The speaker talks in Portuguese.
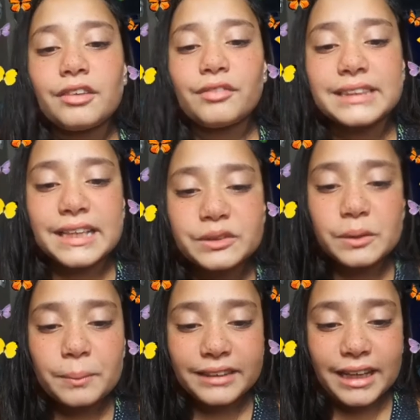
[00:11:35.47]
Você é
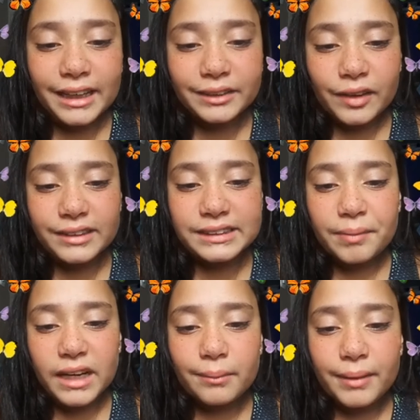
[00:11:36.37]
super talentosa,
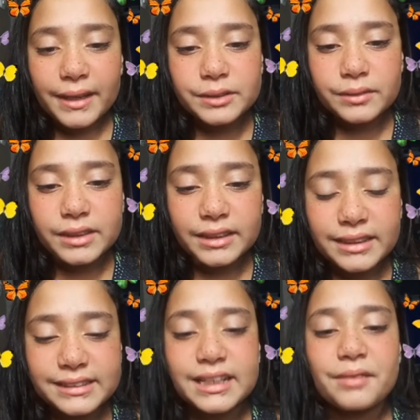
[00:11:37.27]
parabéns, com
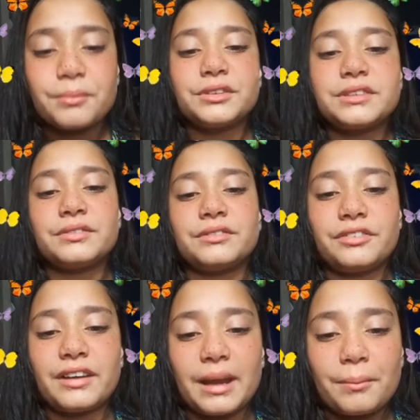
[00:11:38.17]
certeza terá muito,
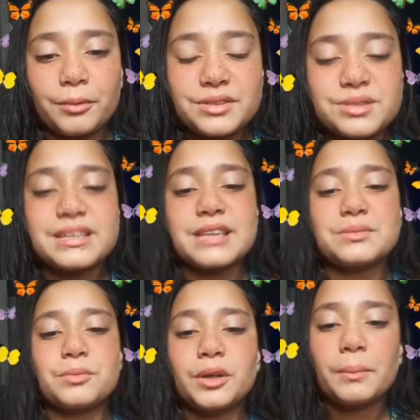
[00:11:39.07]
fará muito sucesso.
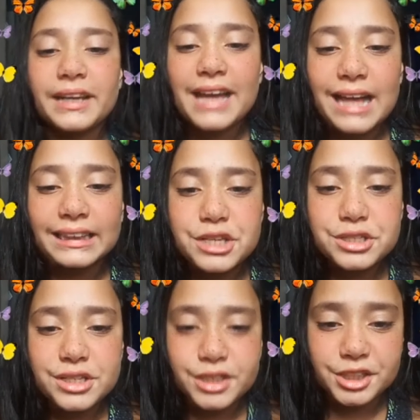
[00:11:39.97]
Muito obrigada,
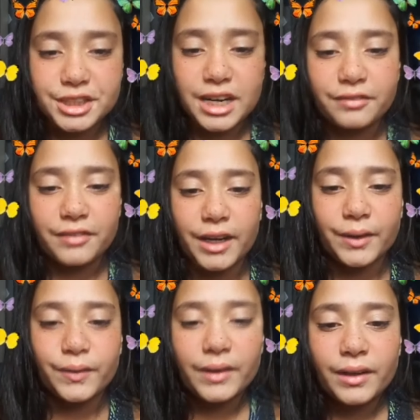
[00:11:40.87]
Xande
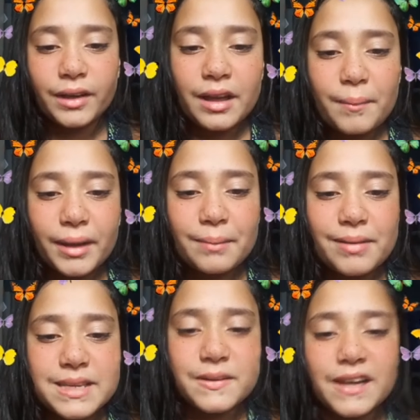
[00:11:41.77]
Carvalho.
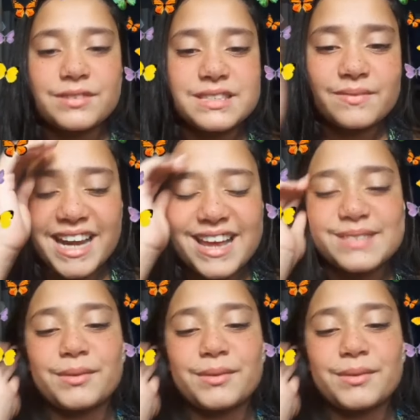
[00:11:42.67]
Parabéns, amiga, você merece.